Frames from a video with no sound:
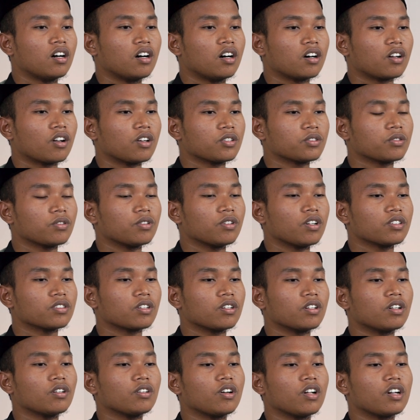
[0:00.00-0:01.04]
Rasulullah
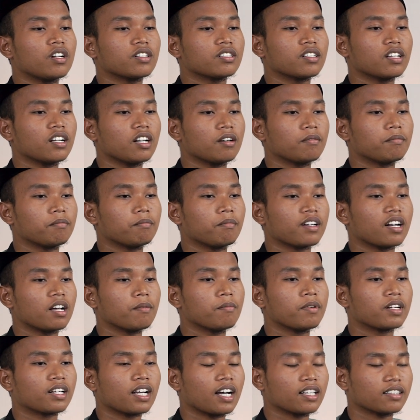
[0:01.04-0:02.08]
saw alaihi wasallam pernah
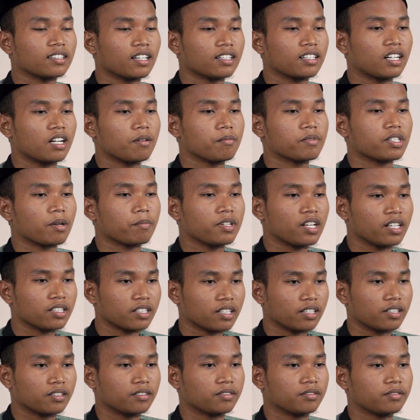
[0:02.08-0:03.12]
berkata dalam
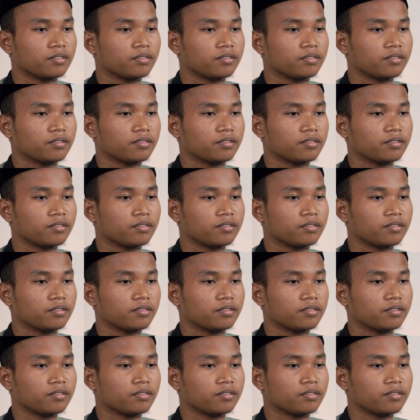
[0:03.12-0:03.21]
sabdanya,